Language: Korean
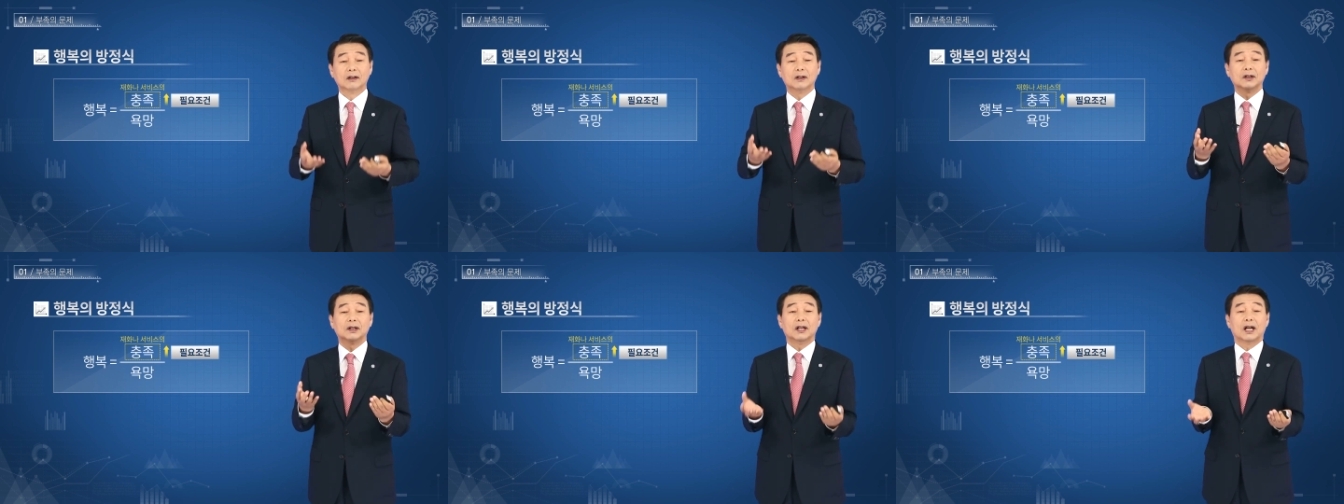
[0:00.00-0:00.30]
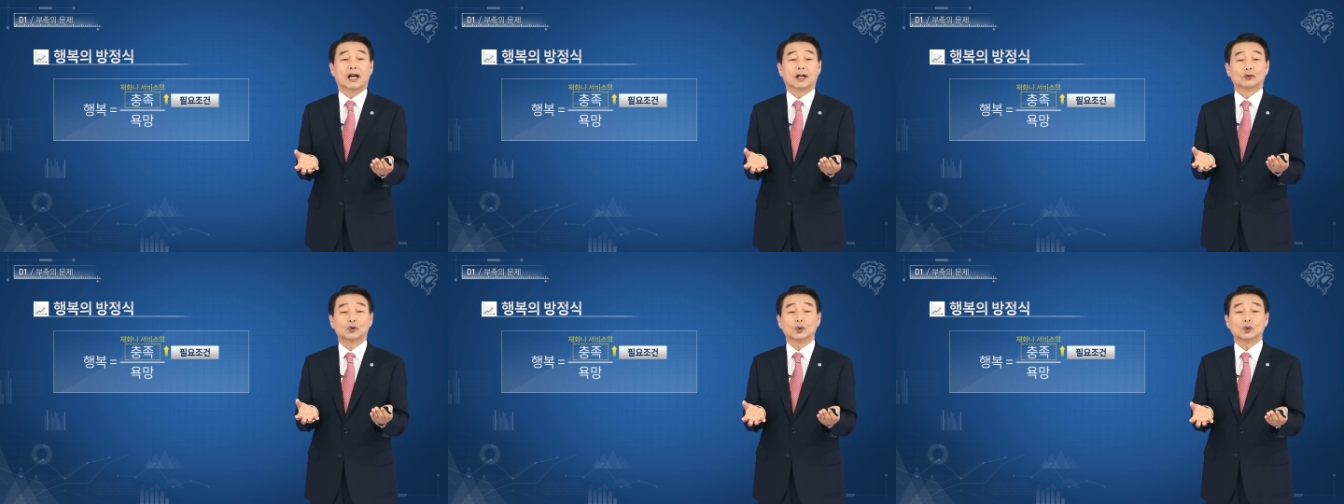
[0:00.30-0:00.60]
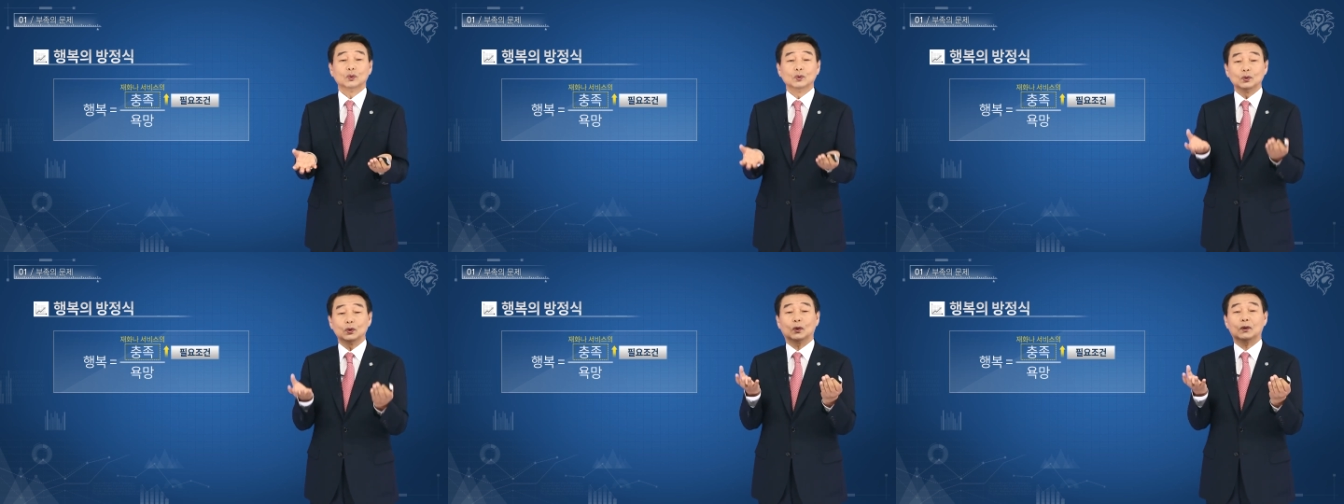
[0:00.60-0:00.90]
그러나
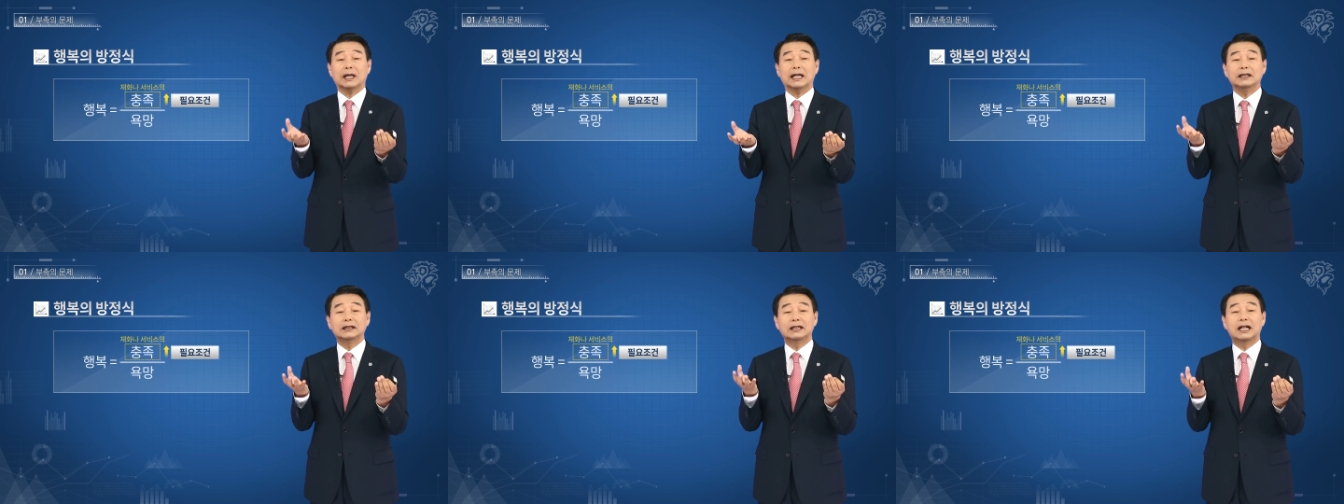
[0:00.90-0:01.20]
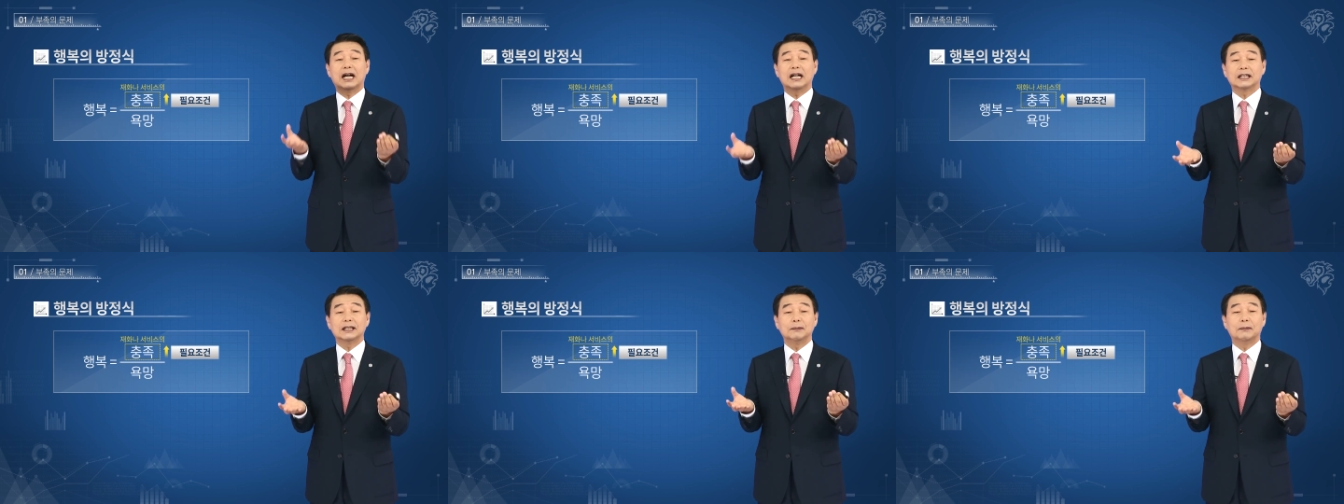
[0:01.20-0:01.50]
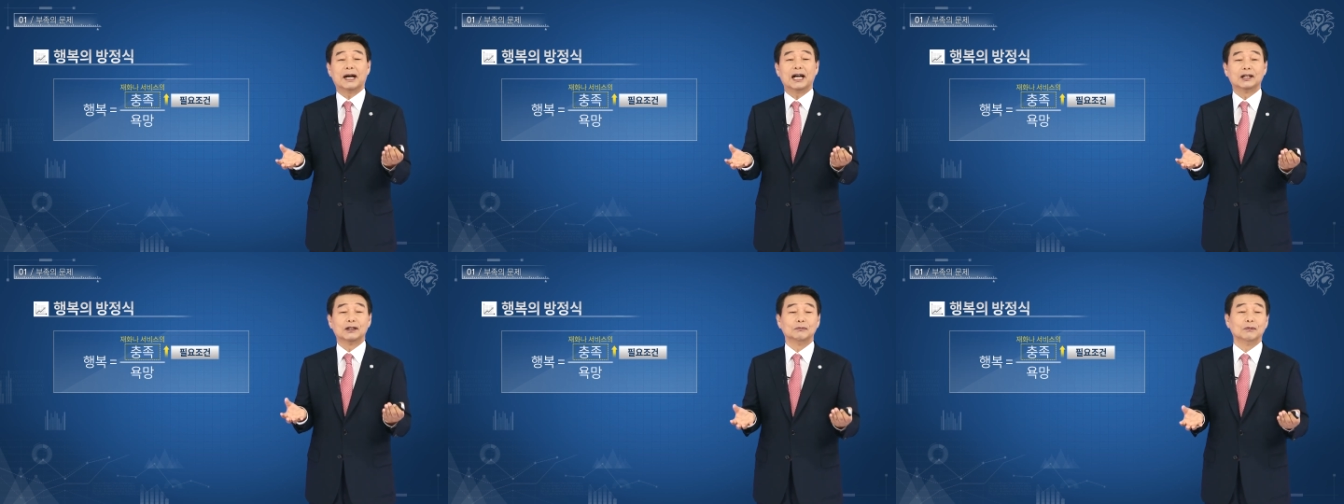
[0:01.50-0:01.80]
충족한
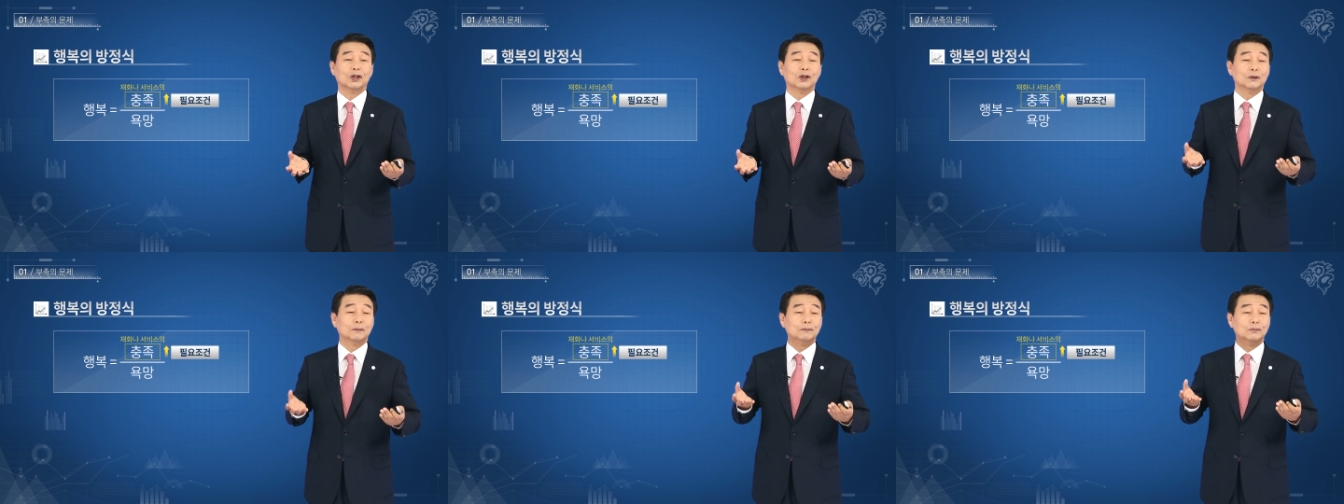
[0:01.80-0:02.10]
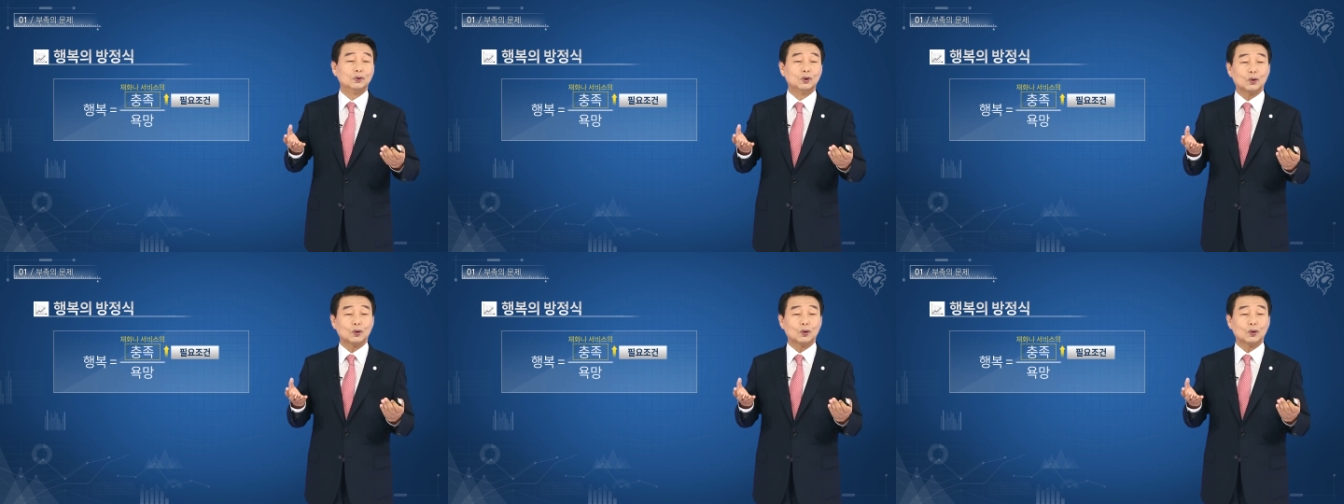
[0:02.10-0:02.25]
양이 많으면